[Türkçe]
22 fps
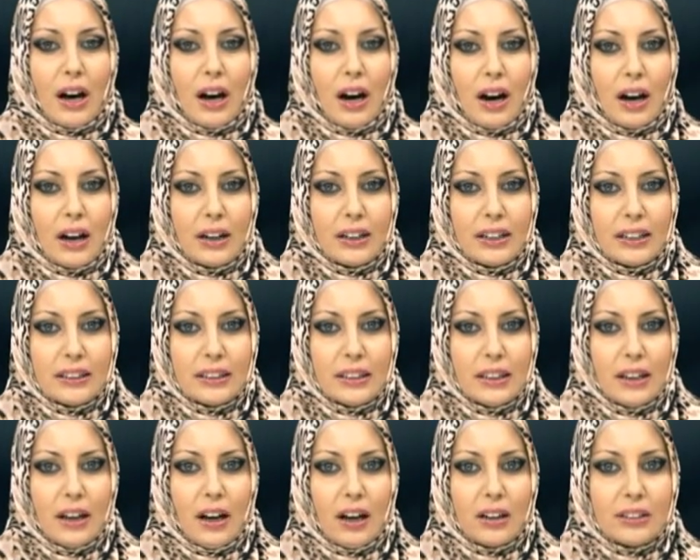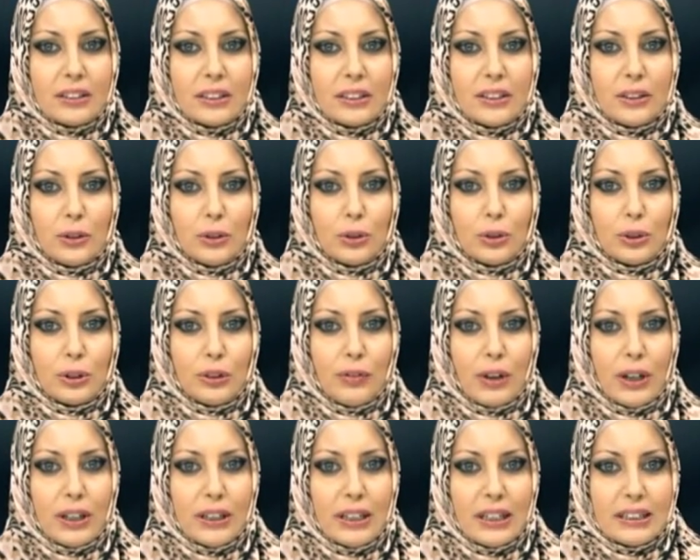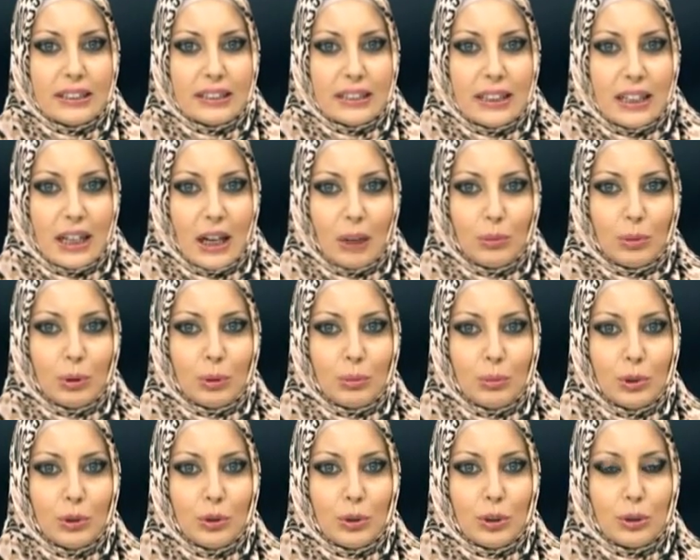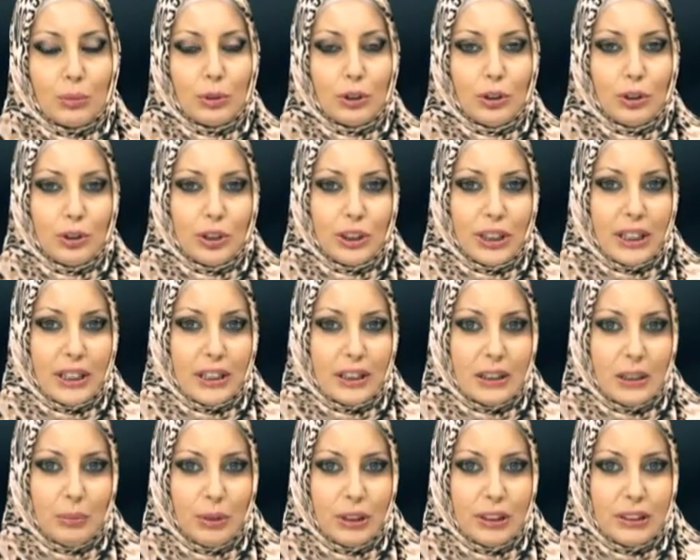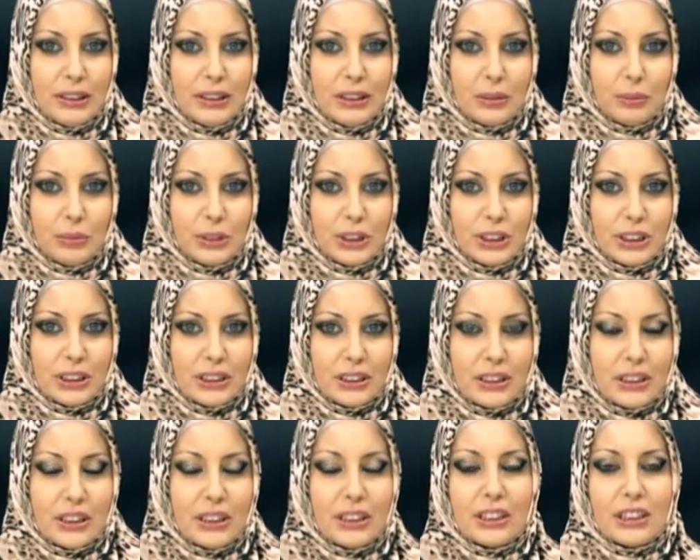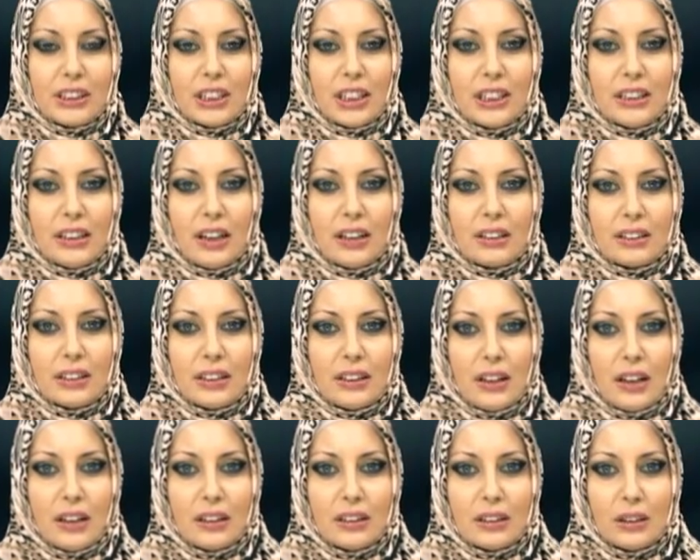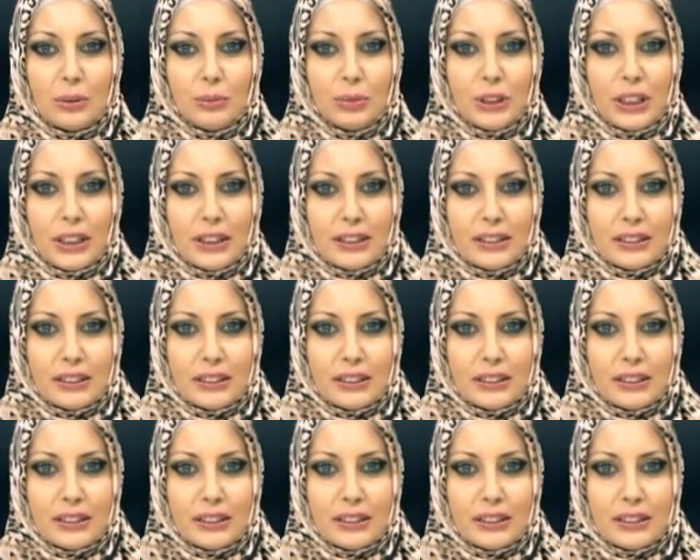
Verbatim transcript: Ayette Hz. Yusuf aleyhisselamın bu durumu şu şekilde bildirilmiştir. Şeytandan Allah'ım sana